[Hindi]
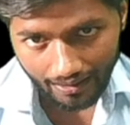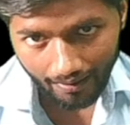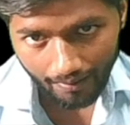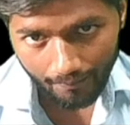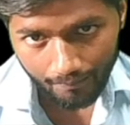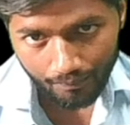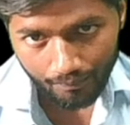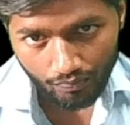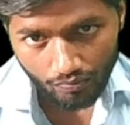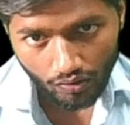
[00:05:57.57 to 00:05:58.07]
हैं
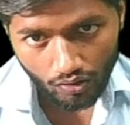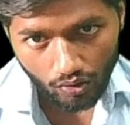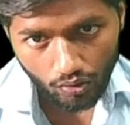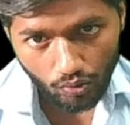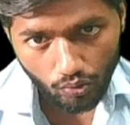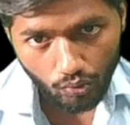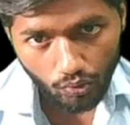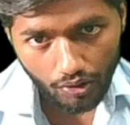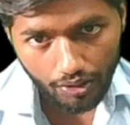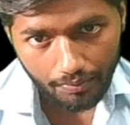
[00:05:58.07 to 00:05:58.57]

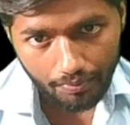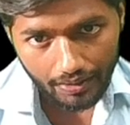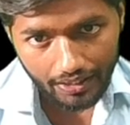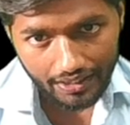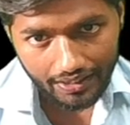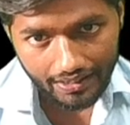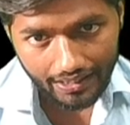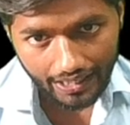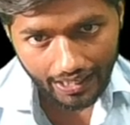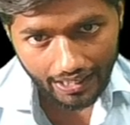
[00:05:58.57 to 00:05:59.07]
कोई भी
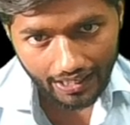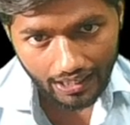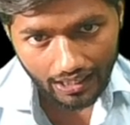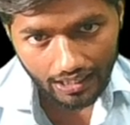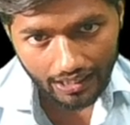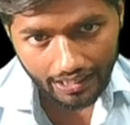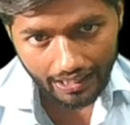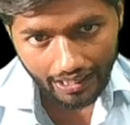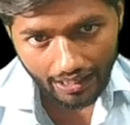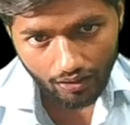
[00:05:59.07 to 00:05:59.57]

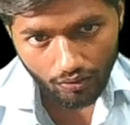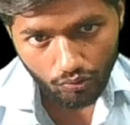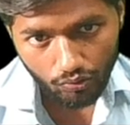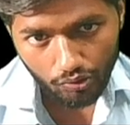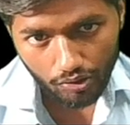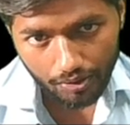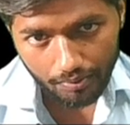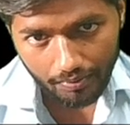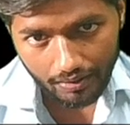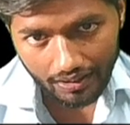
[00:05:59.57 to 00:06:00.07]
ट्रेंगल है
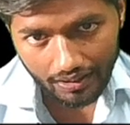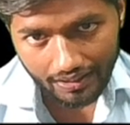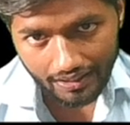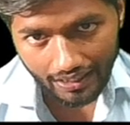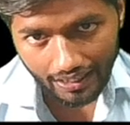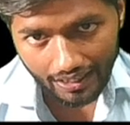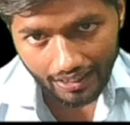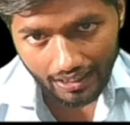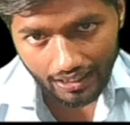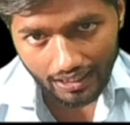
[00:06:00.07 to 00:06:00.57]
कोई भी
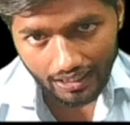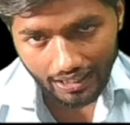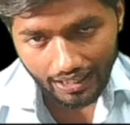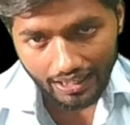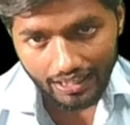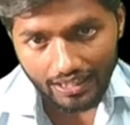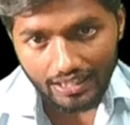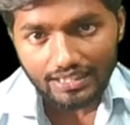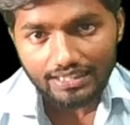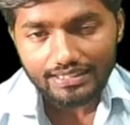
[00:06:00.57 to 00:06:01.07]
ट्रेंगल है
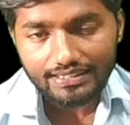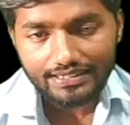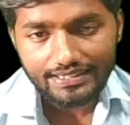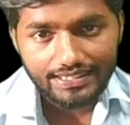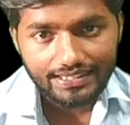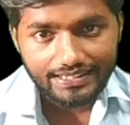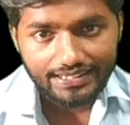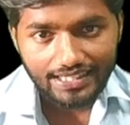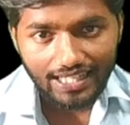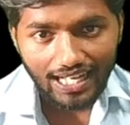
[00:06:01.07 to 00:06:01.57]

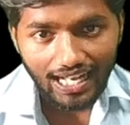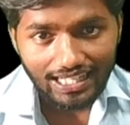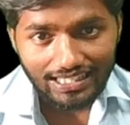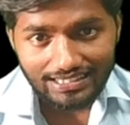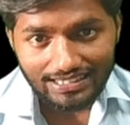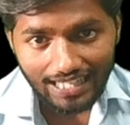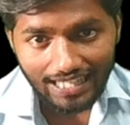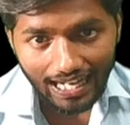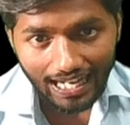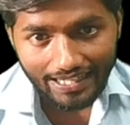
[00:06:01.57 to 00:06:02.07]
जिसका
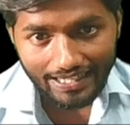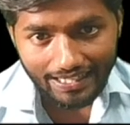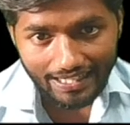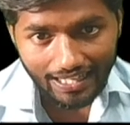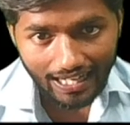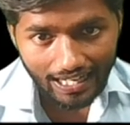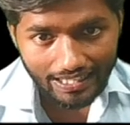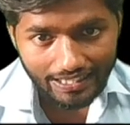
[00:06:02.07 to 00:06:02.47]
साइड का